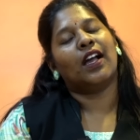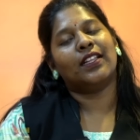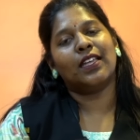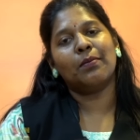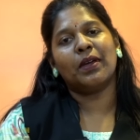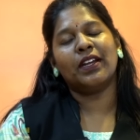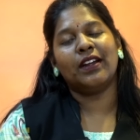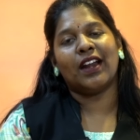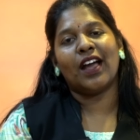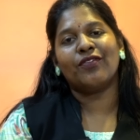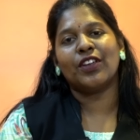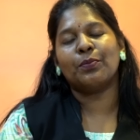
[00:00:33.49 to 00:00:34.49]
அதே மாதிரி
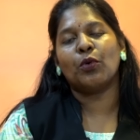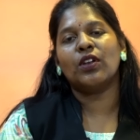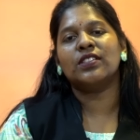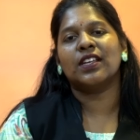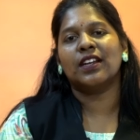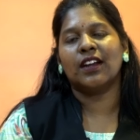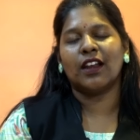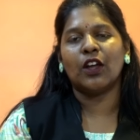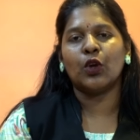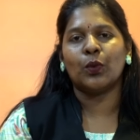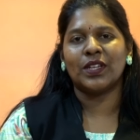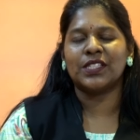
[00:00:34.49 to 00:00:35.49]
டிராஃபிக் போலீஸ்
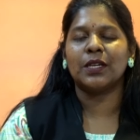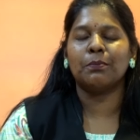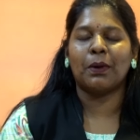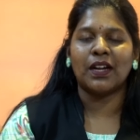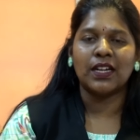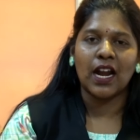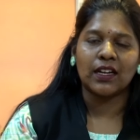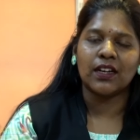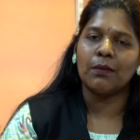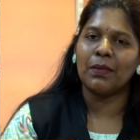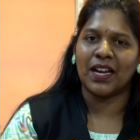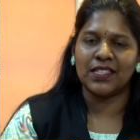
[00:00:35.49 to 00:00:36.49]
என்னென்னலாம் கொஷின்
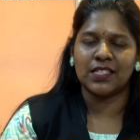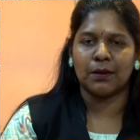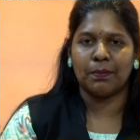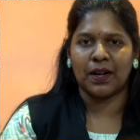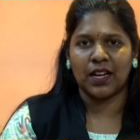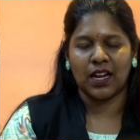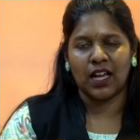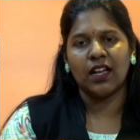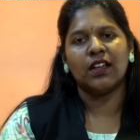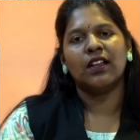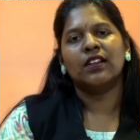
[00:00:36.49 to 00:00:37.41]
பண்ணாங்கன்னு நம்ம ஆன்சர் பண்ணலாம்